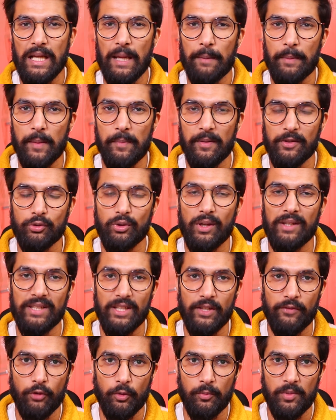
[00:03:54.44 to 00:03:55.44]
अगर आपके पास कोई
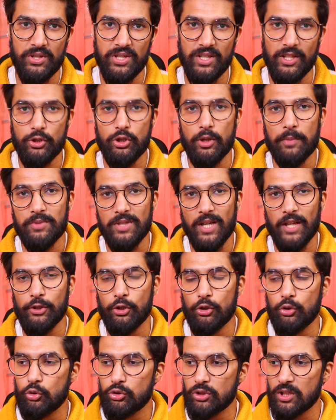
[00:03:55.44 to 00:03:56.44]
ऐसी इन्फॉर्मेशन है जो आप
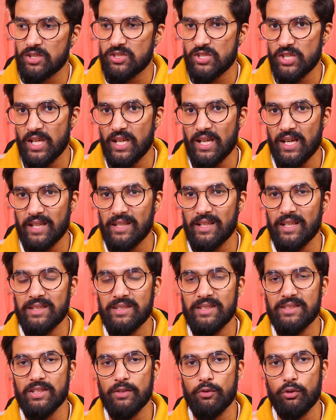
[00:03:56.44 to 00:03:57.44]
चाहते हो दूसरा शेयर करना
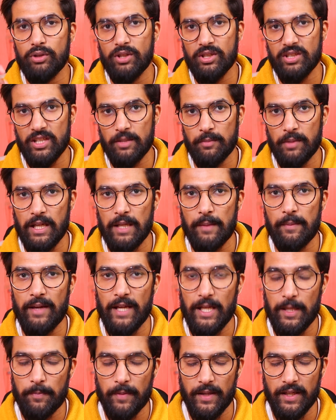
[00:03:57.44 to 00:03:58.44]
जिससे वो डिसीजन बनाने में
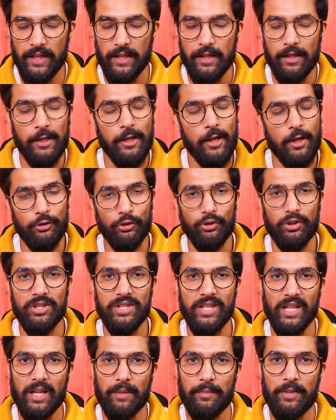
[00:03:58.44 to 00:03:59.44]
हेल्प करे तो
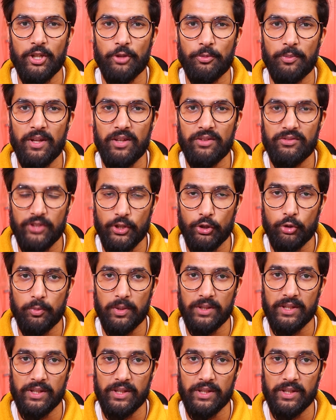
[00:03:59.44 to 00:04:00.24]
नीचे कमेंट्स में जरूर